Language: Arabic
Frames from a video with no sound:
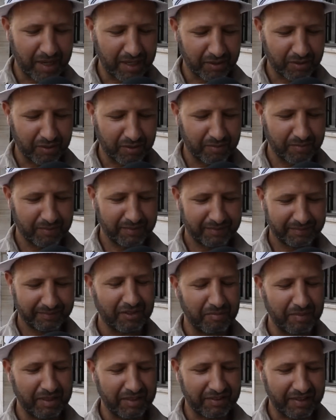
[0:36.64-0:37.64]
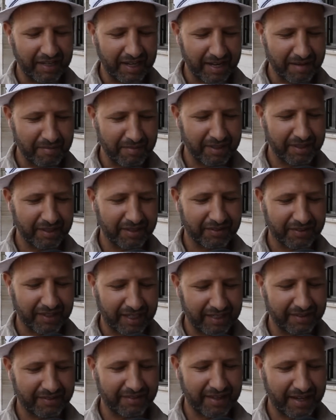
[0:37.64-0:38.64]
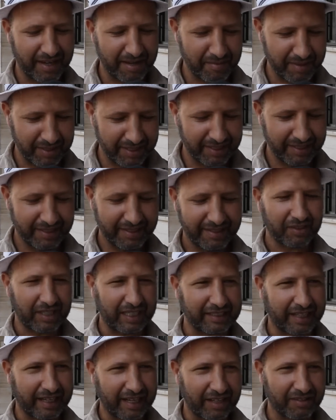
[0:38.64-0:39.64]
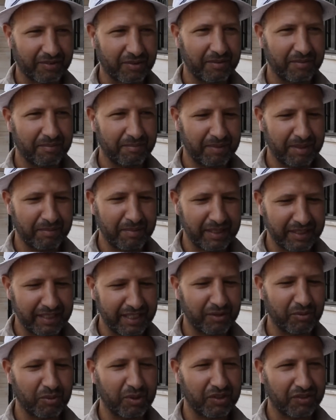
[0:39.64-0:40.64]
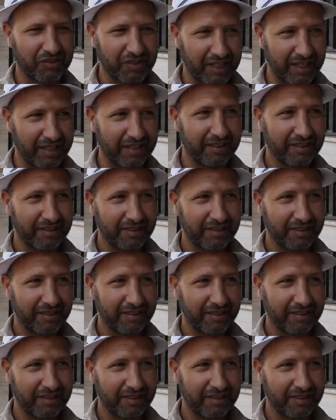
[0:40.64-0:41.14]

عليكم اسمي تهامي زغيت تهامي سقط الراس بمدينه وزان